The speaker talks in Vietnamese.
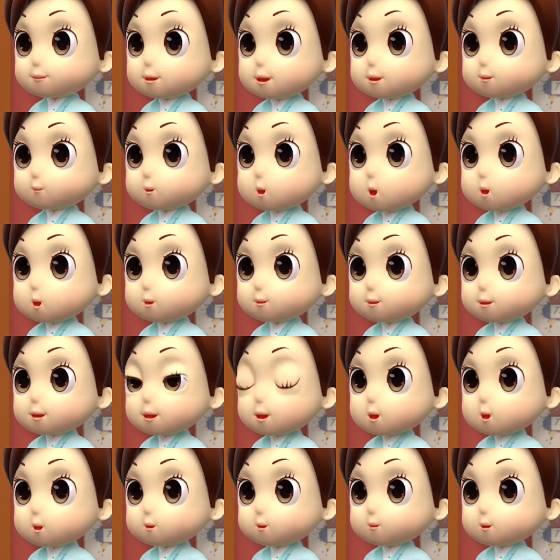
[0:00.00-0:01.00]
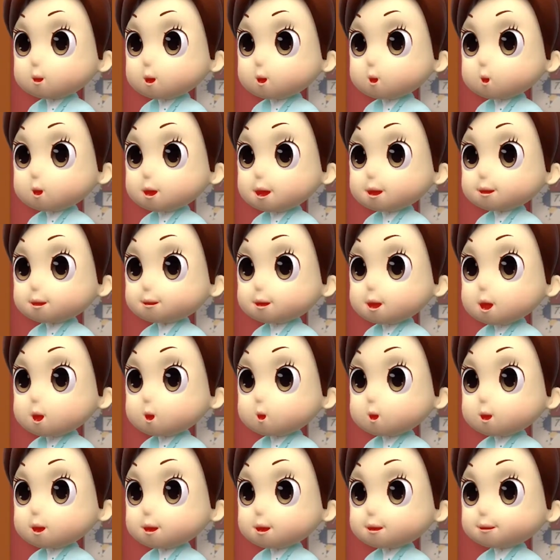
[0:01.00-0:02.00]
Để giúp các em giải bài tập
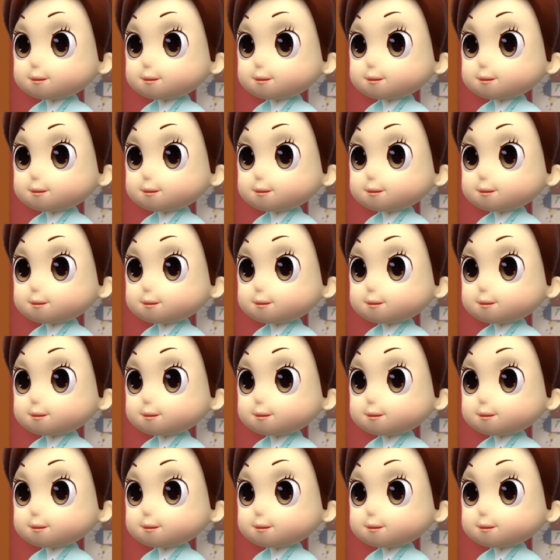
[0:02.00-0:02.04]
này,